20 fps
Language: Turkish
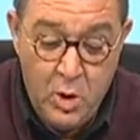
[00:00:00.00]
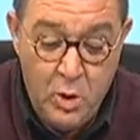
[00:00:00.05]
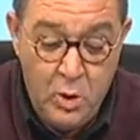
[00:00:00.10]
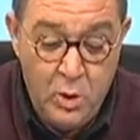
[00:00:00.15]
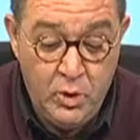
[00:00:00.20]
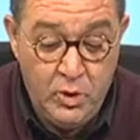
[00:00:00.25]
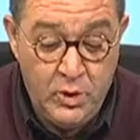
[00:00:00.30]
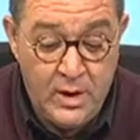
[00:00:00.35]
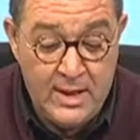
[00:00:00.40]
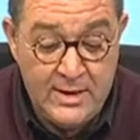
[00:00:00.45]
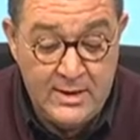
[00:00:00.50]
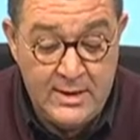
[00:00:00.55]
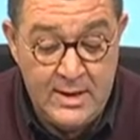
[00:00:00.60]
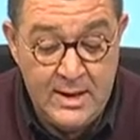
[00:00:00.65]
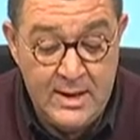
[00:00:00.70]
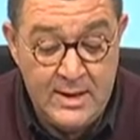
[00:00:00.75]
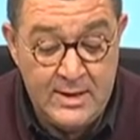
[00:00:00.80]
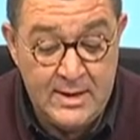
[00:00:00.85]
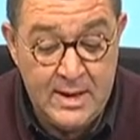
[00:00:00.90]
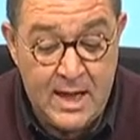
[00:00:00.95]

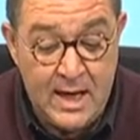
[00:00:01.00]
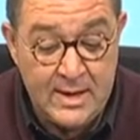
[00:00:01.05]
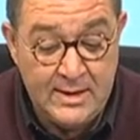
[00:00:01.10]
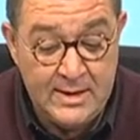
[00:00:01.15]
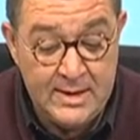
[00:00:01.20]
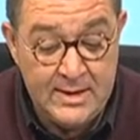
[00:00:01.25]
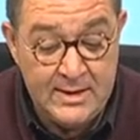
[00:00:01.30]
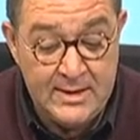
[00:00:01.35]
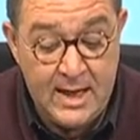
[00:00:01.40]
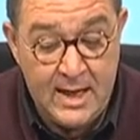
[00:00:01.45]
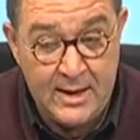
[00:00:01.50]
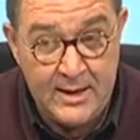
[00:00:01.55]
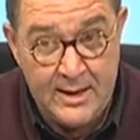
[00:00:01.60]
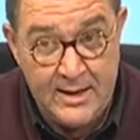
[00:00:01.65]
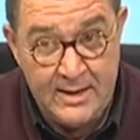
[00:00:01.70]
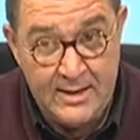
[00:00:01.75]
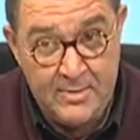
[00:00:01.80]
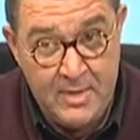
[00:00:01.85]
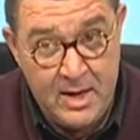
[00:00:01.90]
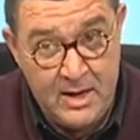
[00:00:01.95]
Ücretsiz asistan
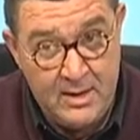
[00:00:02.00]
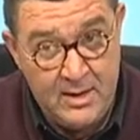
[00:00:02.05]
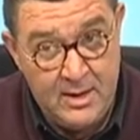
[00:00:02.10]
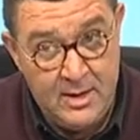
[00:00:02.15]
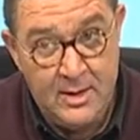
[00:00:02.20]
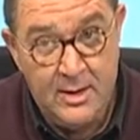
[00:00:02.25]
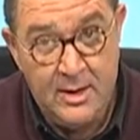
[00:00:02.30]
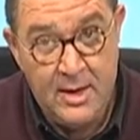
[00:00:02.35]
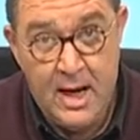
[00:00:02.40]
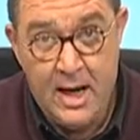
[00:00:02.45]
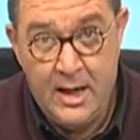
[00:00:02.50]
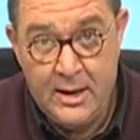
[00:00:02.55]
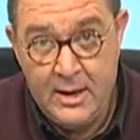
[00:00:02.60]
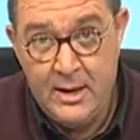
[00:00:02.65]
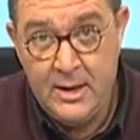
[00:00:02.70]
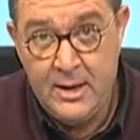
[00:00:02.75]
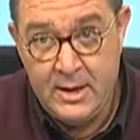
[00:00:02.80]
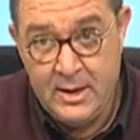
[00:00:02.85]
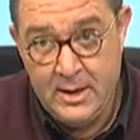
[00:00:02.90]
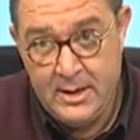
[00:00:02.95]
hizmeti yani
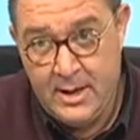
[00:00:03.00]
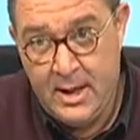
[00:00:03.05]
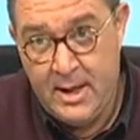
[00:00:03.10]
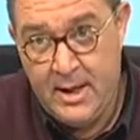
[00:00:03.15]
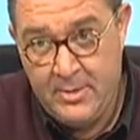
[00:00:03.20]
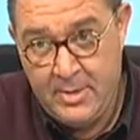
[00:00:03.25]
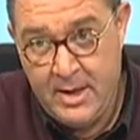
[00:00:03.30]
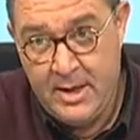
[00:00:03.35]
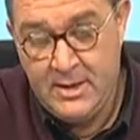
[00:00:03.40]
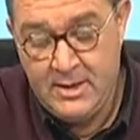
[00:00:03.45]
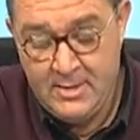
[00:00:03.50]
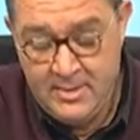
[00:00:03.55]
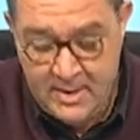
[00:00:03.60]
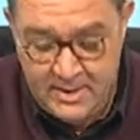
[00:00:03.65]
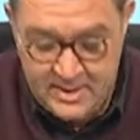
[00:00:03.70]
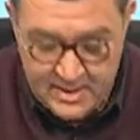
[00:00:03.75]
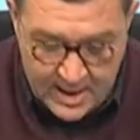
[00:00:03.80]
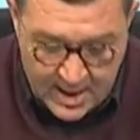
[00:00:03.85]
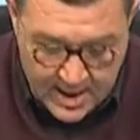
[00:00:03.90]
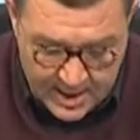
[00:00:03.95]
kiralık araba
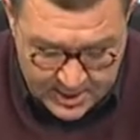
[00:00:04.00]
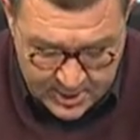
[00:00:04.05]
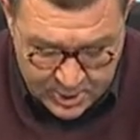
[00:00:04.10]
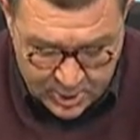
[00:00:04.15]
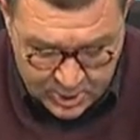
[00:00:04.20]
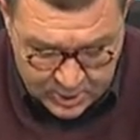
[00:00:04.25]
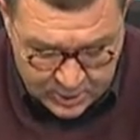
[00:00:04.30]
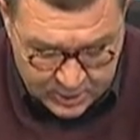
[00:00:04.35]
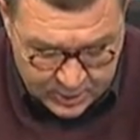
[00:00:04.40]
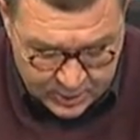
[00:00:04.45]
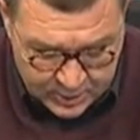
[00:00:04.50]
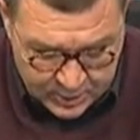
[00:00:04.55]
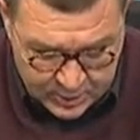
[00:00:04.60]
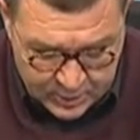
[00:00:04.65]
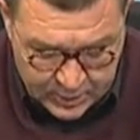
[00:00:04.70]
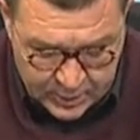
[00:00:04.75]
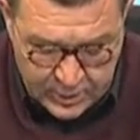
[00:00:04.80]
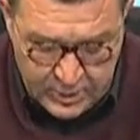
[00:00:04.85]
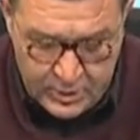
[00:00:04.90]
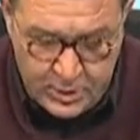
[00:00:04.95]
hizmeti
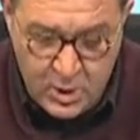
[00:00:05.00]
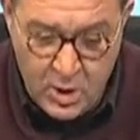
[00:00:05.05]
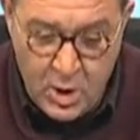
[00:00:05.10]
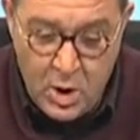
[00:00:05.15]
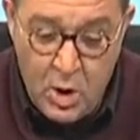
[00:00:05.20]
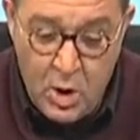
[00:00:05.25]
alıyorsunuz.